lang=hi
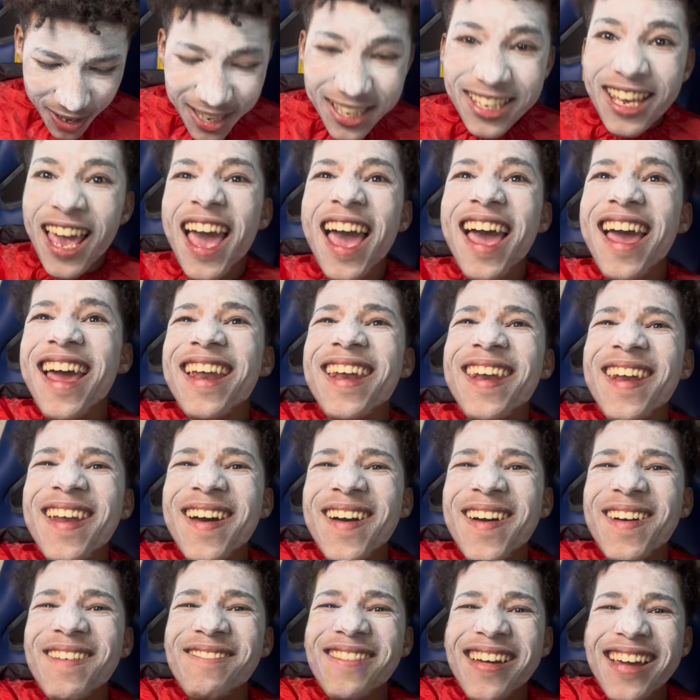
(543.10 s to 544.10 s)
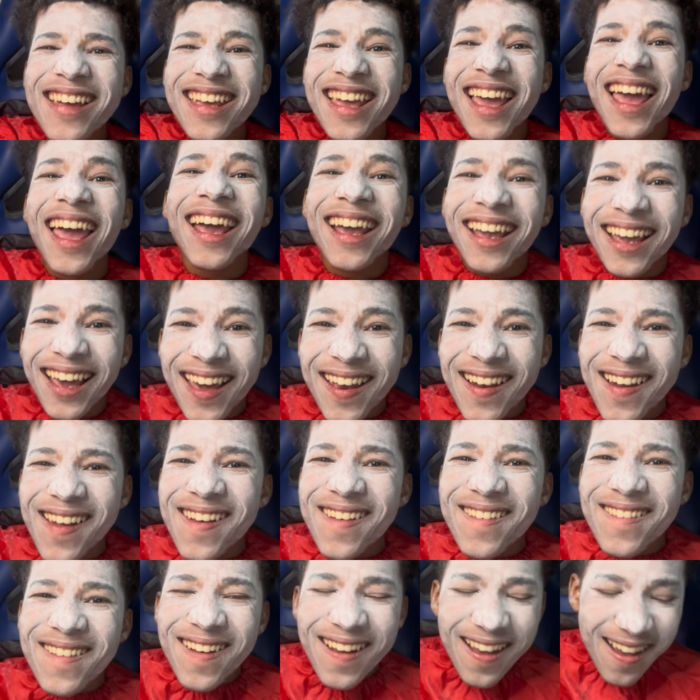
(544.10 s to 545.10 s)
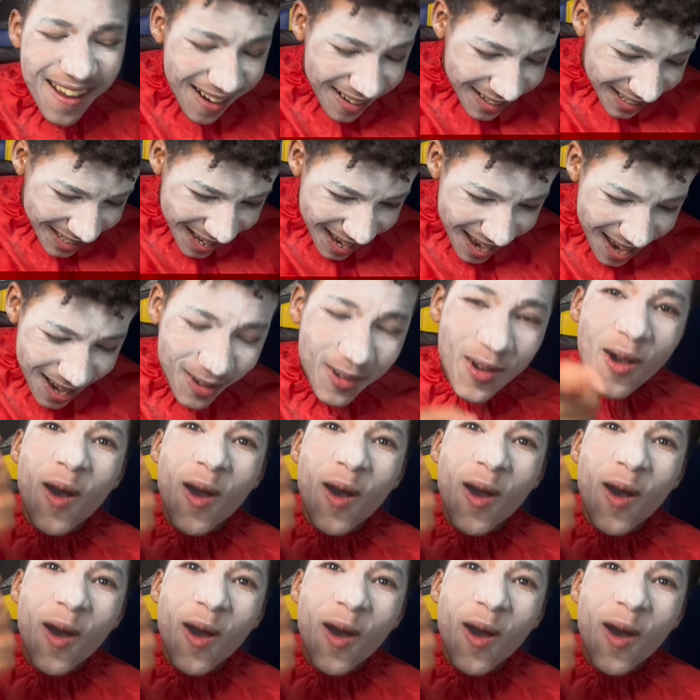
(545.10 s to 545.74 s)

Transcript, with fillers: ये लो भाई हैकर और रॉड एक